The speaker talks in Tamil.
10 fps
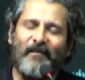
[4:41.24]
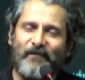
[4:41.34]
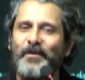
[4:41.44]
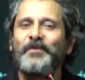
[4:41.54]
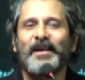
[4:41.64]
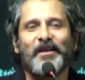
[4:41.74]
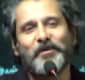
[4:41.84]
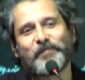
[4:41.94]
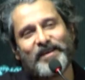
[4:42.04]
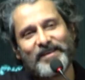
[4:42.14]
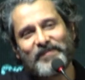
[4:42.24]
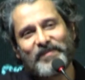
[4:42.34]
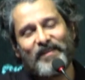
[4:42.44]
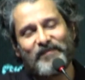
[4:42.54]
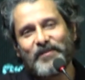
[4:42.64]
அவ்வளோ நல்ல ஒரு பையன்
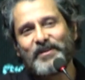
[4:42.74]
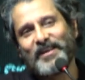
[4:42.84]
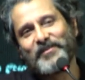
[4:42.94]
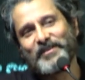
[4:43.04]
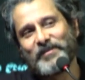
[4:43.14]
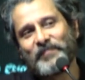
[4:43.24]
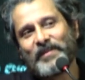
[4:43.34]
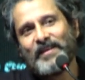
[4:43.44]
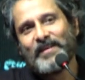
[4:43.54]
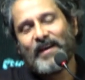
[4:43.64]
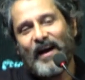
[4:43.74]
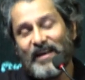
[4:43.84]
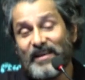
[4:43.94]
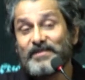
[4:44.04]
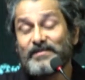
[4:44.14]
அவ்வளோ நல்ல ஒரு
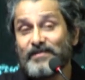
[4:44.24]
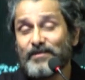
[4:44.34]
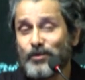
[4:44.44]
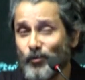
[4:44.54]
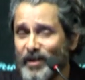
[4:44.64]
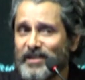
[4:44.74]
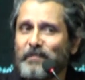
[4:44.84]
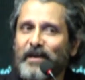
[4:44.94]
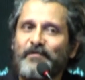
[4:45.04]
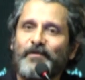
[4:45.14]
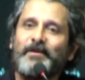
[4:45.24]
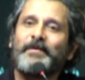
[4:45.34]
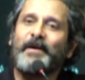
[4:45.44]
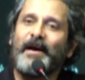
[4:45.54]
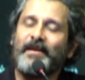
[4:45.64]
அண்ட் ஹீஸ் ஸோ ரெஸ்பெக்ட்ஃபுல்
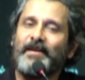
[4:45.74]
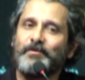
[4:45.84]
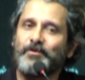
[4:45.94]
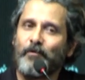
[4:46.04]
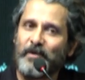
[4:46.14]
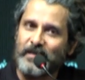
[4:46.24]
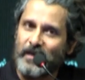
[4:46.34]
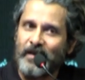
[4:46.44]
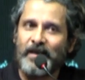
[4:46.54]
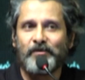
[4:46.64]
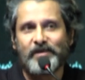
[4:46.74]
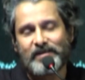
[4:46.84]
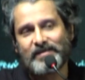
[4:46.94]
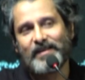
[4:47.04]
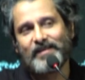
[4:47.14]
அண்ட் ஹி வாஸ் ஆல்வேஸ் லேர்னிங் ஆன்
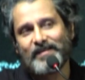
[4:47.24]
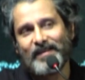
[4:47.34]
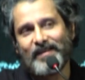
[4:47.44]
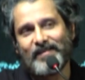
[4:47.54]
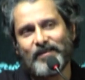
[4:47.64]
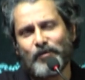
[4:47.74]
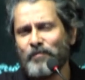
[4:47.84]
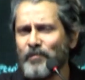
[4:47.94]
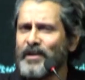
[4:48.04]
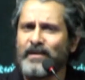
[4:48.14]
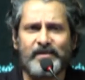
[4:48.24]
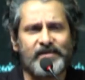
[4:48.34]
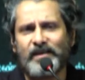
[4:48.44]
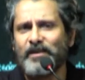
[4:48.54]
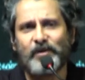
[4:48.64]
த செட் அண்ட் ரொம்ப
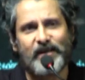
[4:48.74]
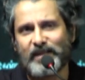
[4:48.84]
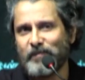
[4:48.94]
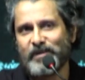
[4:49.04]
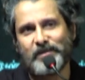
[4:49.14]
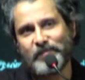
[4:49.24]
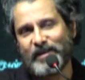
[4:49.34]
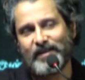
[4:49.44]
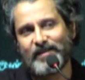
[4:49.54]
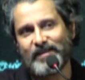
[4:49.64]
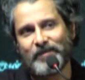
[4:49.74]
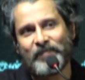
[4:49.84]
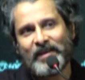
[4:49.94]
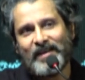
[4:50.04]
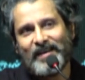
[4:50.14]
இன்ட்ரெஸ்டிங்கான ஒரு கதாபாத்திரம் பண்ணியிருக்காரு
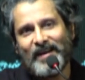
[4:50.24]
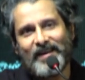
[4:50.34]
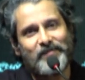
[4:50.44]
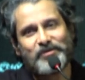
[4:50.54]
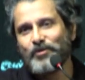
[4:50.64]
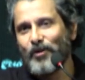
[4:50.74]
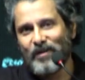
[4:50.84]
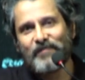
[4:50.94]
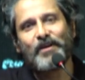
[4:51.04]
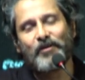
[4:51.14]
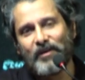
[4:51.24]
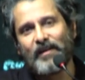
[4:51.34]
அண்ட் ஐம் ஷோ ஆல் ஆஃப் யூ